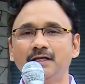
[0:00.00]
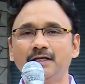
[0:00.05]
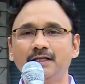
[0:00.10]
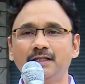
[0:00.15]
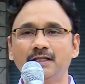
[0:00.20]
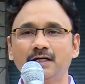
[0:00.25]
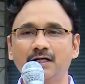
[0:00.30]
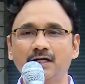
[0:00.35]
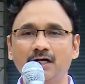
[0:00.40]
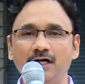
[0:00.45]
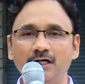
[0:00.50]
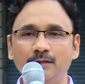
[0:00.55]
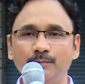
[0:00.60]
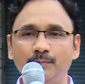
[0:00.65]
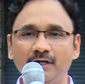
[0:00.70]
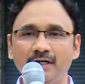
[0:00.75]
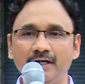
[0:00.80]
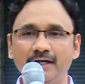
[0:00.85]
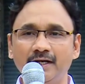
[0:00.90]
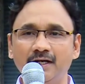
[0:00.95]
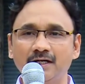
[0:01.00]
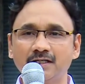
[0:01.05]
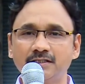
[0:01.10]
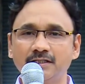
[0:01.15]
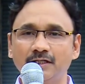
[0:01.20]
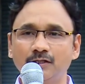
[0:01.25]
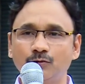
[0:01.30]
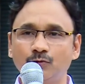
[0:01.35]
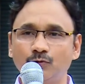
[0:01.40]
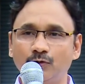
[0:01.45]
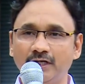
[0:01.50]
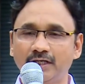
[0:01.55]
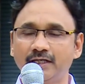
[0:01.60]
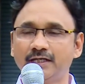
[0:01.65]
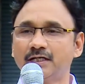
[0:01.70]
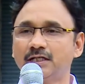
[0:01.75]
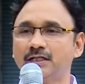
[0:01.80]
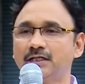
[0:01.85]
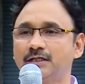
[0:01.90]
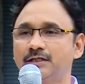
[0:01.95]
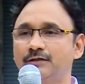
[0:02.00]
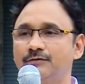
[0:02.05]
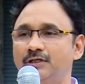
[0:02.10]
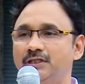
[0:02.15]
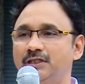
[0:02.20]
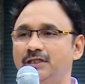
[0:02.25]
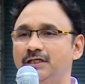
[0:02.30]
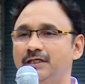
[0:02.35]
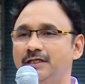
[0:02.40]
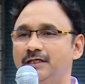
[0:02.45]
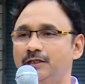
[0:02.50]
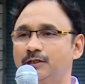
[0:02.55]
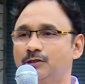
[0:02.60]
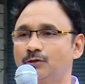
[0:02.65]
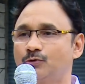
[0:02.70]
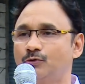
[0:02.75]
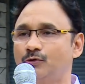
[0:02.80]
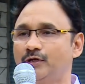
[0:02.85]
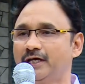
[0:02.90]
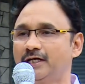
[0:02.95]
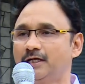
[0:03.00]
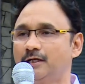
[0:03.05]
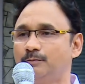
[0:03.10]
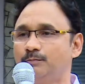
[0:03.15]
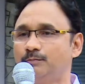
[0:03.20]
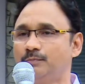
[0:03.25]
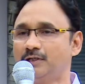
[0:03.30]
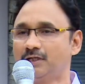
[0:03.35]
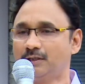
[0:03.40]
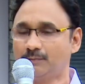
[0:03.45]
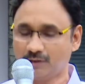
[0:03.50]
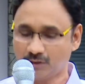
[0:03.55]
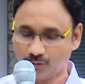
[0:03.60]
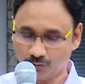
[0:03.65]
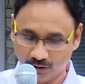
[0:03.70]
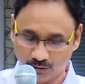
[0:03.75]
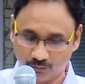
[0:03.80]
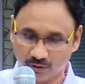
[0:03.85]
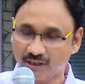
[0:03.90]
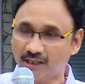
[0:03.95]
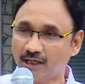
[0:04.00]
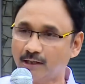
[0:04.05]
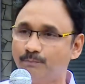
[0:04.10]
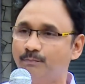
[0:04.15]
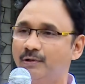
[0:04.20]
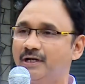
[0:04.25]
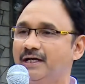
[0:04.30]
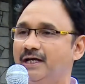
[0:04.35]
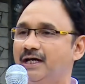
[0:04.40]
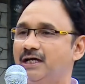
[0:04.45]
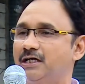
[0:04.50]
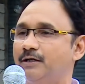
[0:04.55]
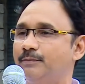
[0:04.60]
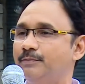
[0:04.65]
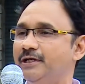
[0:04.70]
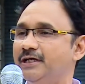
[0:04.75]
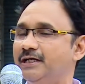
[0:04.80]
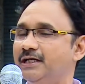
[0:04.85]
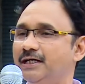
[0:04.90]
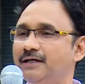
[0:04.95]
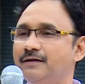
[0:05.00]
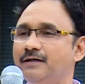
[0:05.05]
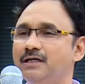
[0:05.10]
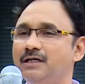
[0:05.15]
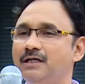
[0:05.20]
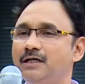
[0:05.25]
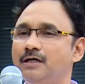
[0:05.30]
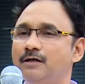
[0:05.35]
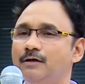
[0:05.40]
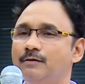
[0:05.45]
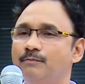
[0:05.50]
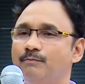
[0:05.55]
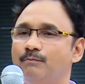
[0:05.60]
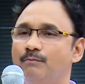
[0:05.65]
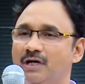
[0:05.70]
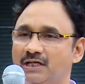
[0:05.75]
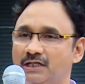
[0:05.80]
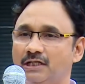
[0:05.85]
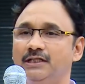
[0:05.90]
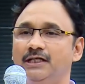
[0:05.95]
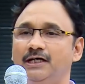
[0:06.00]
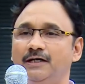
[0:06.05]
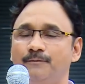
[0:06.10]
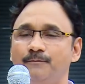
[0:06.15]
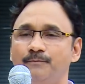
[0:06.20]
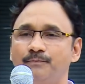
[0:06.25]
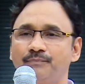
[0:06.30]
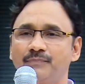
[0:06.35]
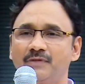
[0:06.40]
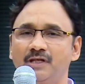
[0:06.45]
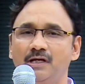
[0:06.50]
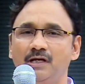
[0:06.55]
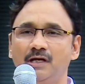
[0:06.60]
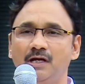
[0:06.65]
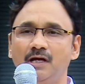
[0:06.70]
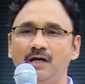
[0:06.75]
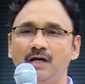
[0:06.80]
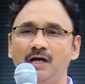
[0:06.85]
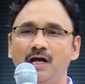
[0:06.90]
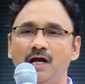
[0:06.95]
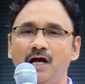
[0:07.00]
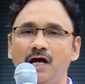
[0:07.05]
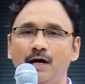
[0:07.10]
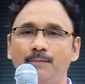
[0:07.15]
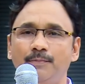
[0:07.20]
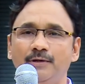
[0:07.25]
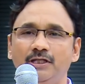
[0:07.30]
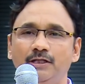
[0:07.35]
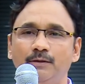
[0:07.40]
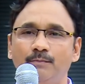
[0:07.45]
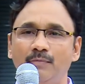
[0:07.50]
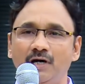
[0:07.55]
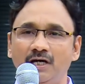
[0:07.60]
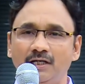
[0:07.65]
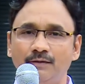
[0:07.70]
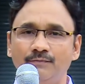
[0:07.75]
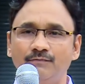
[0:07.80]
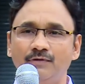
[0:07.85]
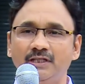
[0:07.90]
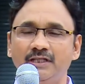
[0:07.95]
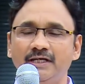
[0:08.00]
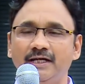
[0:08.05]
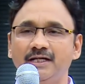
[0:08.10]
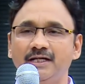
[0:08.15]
இந்த கார்பன் டை ஆக்சைடை குறைக்கிறதுக்கு வந்து இருக்கக்கூடிய நண்பு நமக்குள்ள ஒரு நண்பன் யார் அப்படின்னா மரம் தான் அப்போ இந்த மரம் வந்து